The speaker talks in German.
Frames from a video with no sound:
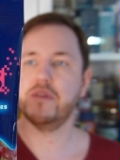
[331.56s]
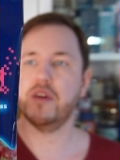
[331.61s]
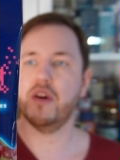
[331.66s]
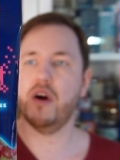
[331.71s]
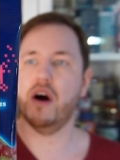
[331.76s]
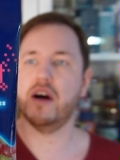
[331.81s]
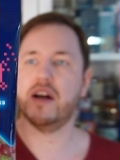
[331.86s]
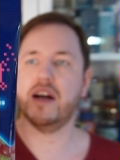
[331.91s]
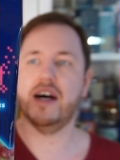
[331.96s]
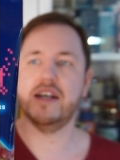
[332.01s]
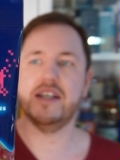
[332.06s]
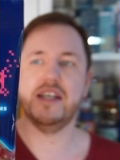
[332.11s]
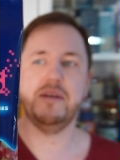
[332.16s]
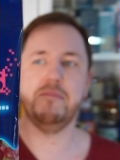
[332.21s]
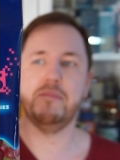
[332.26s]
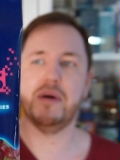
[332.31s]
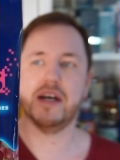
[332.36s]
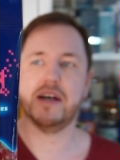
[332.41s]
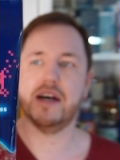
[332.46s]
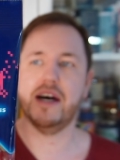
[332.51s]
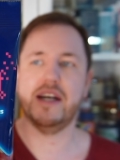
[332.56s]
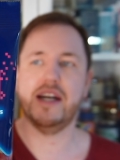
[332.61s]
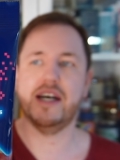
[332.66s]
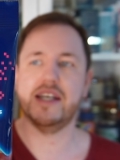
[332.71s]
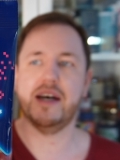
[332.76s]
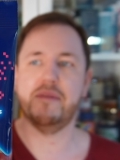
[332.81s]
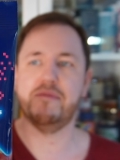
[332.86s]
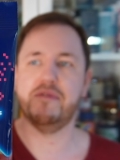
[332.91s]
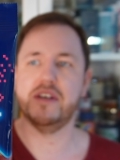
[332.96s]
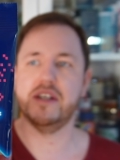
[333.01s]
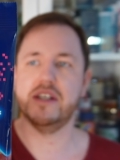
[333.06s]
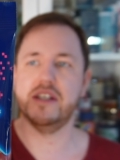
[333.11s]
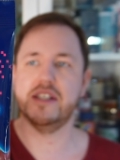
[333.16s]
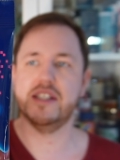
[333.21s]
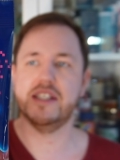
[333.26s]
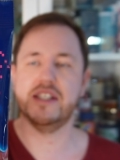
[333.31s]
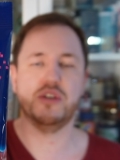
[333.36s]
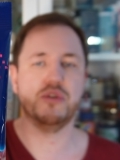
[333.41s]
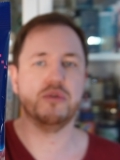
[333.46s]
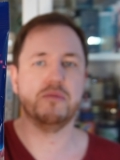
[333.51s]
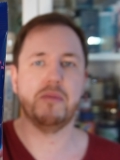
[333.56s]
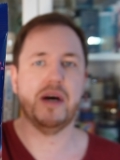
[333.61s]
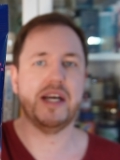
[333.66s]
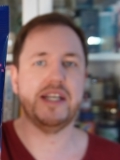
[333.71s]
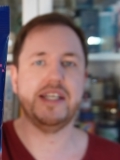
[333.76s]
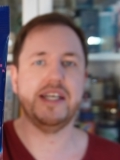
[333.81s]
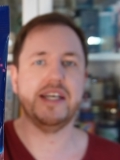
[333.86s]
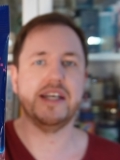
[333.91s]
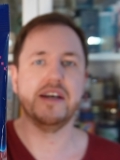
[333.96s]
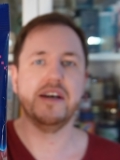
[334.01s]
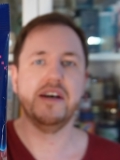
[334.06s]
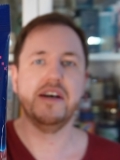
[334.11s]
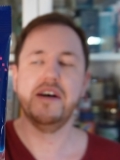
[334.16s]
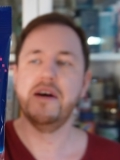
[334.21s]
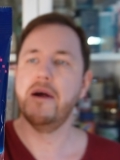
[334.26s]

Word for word: Ach, gerade Himbeer-Granatapfel, ne? das ist so mein Ding.